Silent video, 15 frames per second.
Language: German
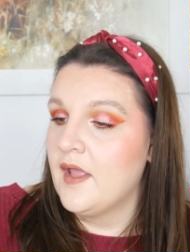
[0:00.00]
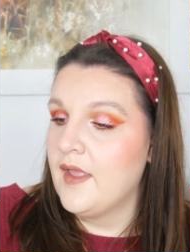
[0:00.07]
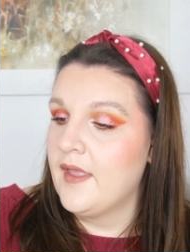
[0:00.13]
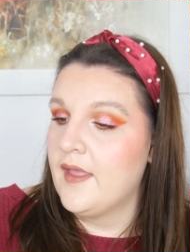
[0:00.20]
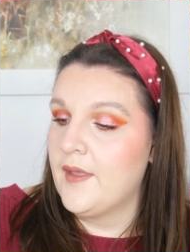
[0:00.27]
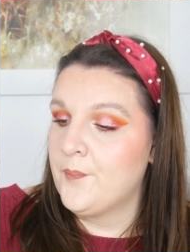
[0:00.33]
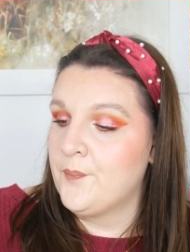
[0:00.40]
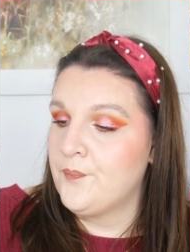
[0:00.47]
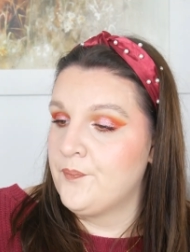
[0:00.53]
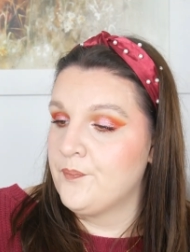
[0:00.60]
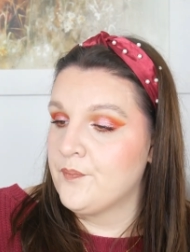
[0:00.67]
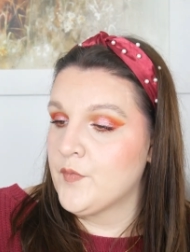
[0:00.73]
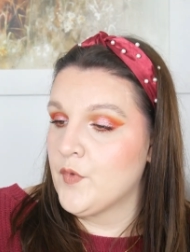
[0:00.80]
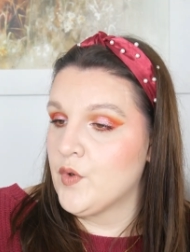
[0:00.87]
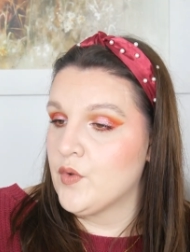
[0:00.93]

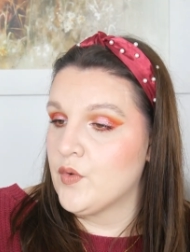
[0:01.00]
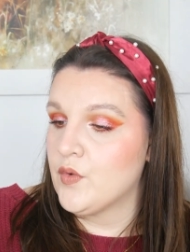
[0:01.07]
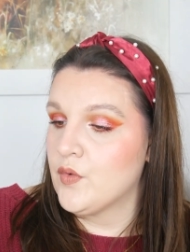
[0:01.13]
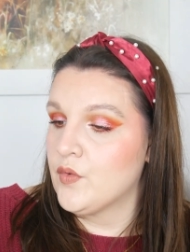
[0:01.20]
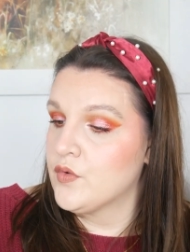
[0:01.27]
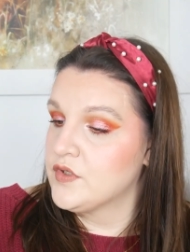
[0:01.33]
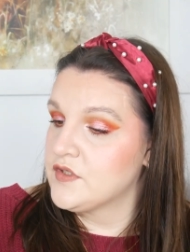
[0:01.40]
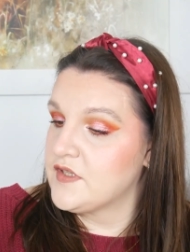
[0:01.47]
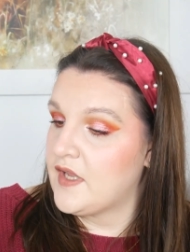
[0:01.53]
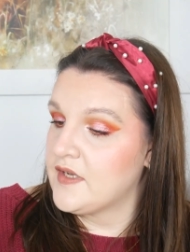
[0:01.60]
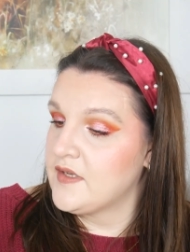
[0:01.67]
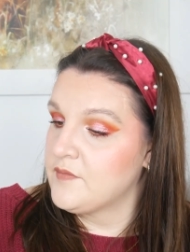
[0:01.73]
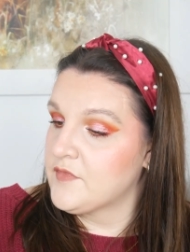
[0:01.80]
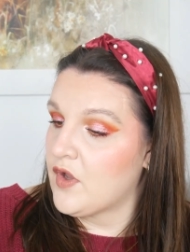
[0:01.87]
Ähm, und dann eben